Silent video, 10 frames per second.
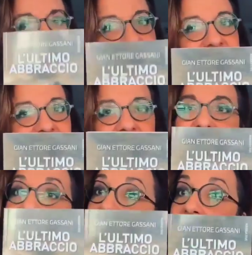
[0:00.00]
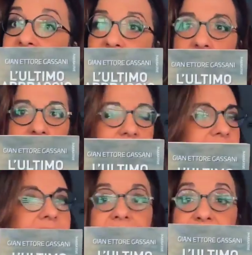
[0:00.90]
per scrivere una storia
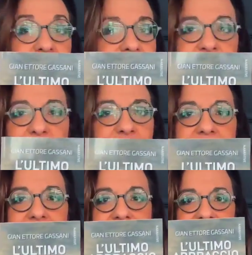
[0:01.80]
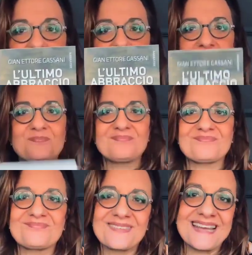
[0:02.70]
davvero bellissima.
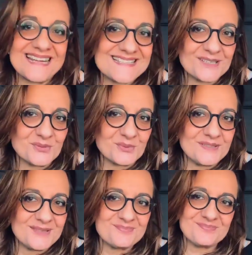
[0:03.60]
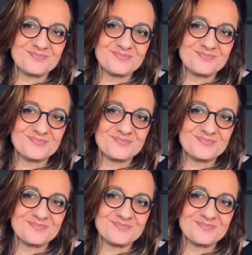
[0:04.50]
Grazie a tutti.